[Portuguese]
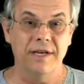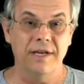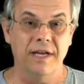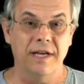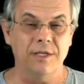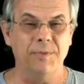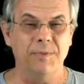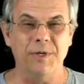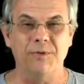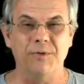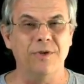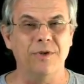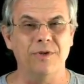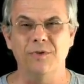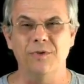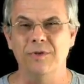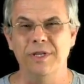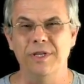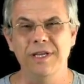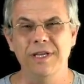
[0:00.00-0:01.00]
as pessoas
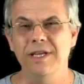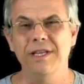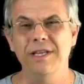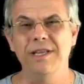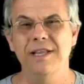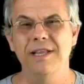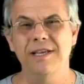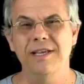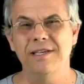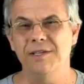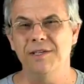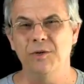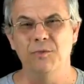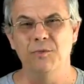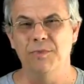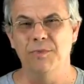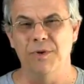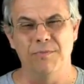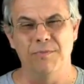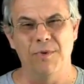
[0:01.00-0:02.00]
unidas em um
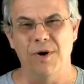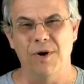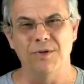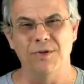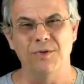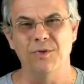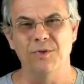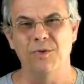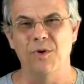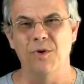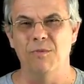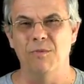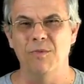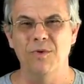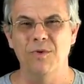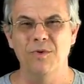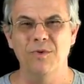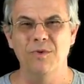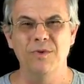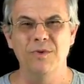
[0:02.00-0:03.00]
propósito
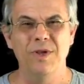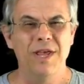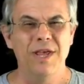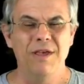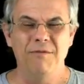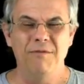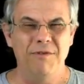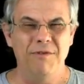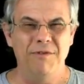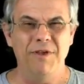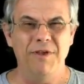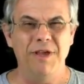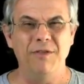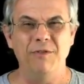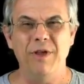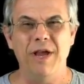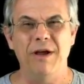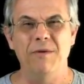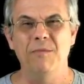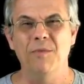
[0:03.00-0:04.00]
comum, vivendo
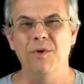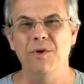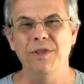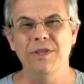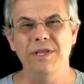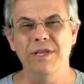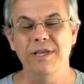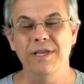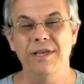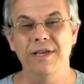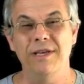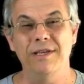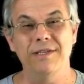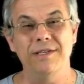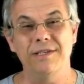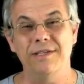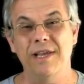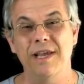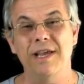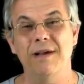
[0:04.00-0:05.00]
em harmonia e
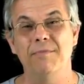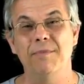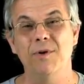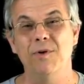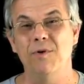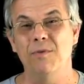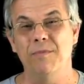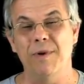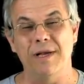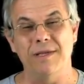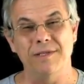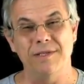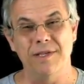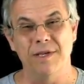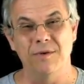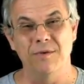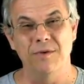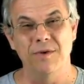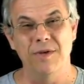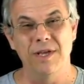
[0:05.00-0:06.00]
sem a
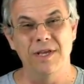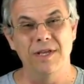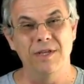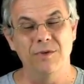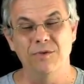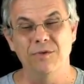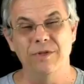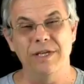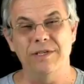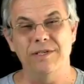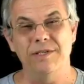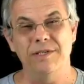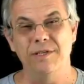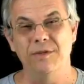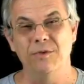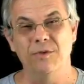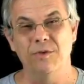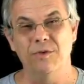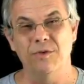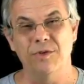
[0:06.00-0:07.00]
preocupação de um
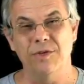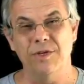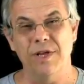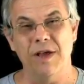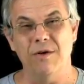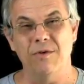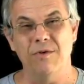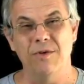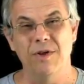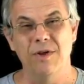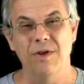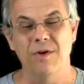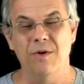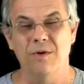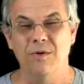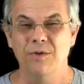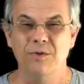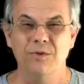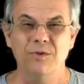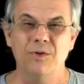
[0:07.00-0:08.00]
destino no céu
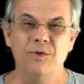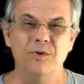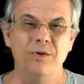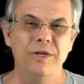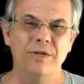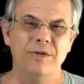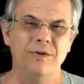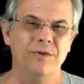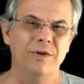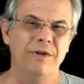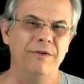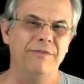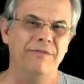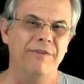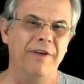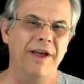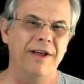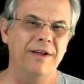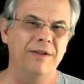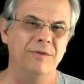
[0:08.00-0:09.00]
ou de um juízo no
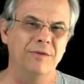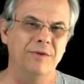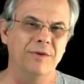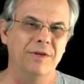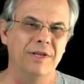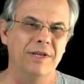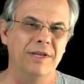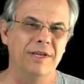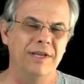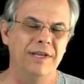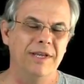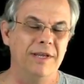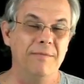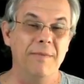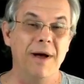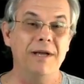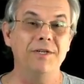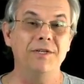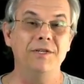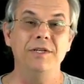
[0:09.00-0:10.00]
inferno.
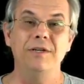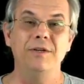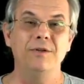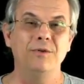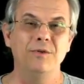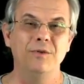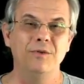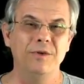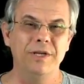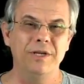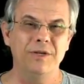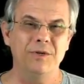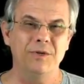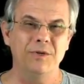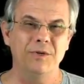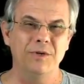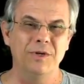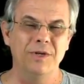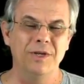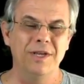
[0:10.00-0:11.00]
Imagine tudo
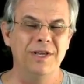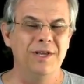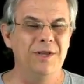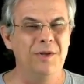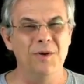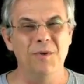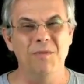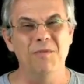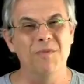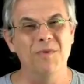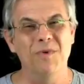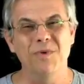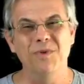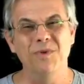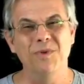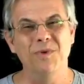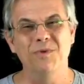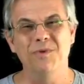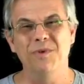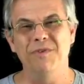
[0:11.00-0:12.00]
isso e o
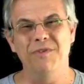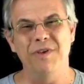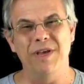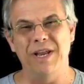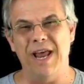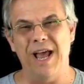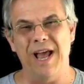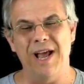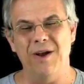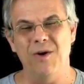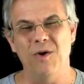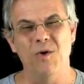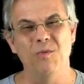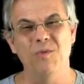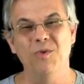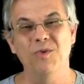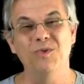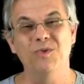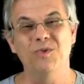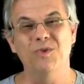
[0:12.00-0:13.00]
mundo viverá como
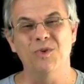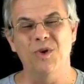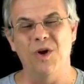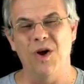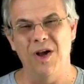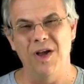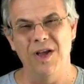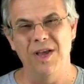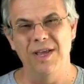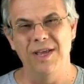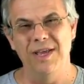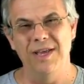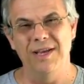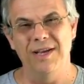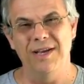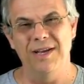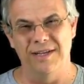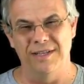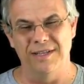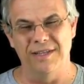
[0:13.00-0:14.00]
um só,
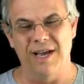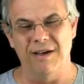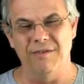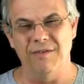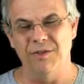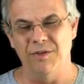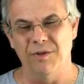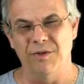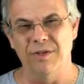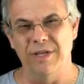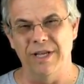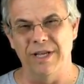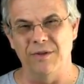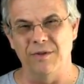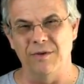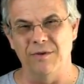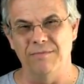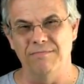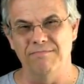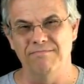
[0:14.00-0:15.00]
cantava John
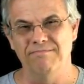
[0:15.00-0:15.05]
Lennon.